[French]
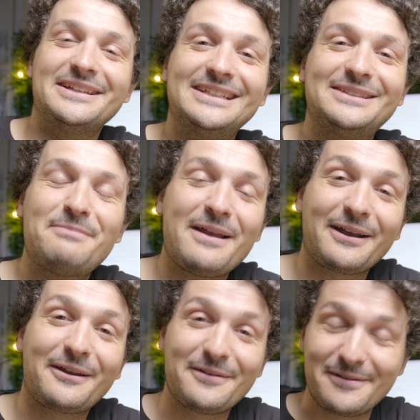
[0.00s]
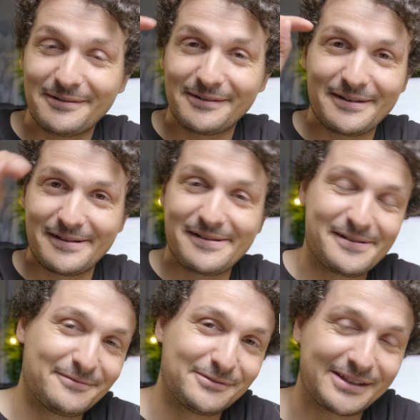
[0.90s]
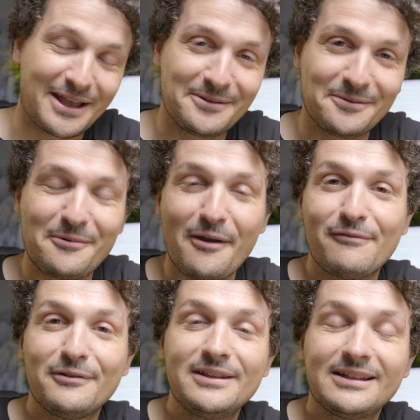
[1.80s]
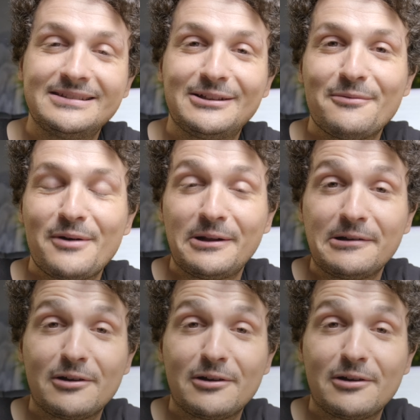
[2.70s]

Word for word: J'espère que euh, vous serez nombreux à venir, dites-le moi dans les